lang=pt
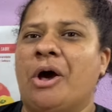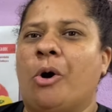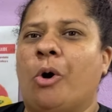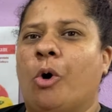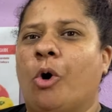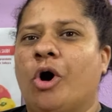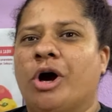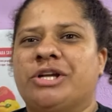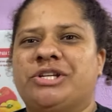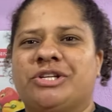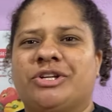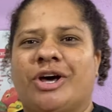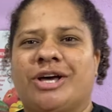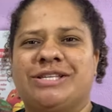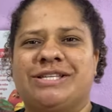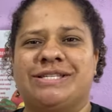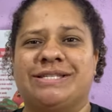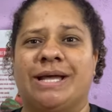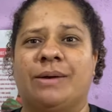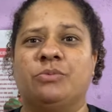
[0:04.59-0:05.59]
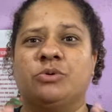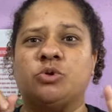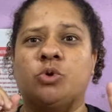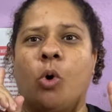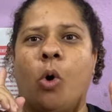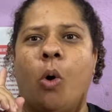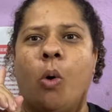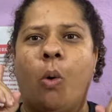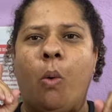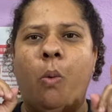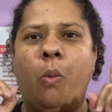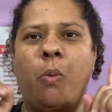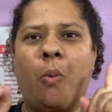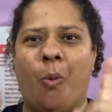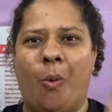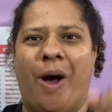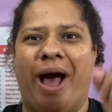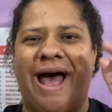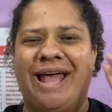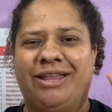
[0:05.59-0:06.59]
Hoje nós estamos com um
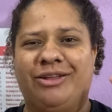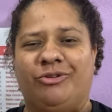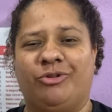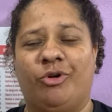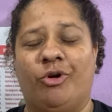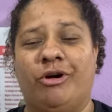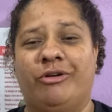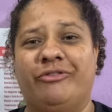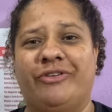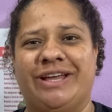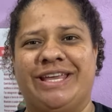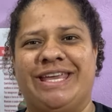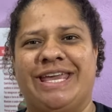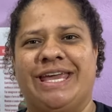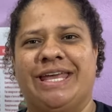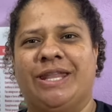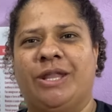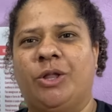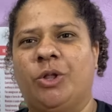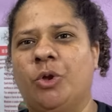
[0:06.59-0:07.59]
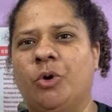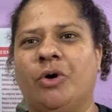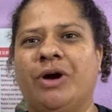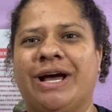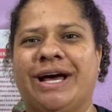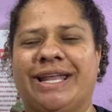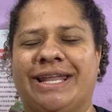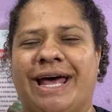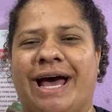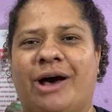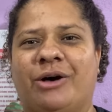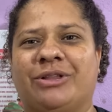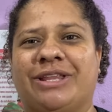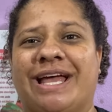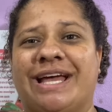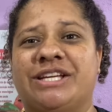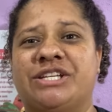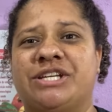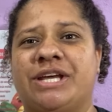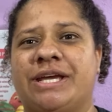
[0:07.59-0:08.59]
quadro novo aqui no canal,
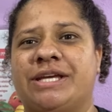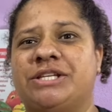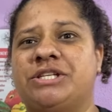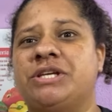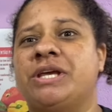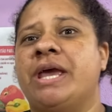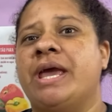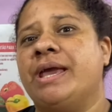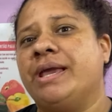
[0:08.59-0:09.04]
tá, gente?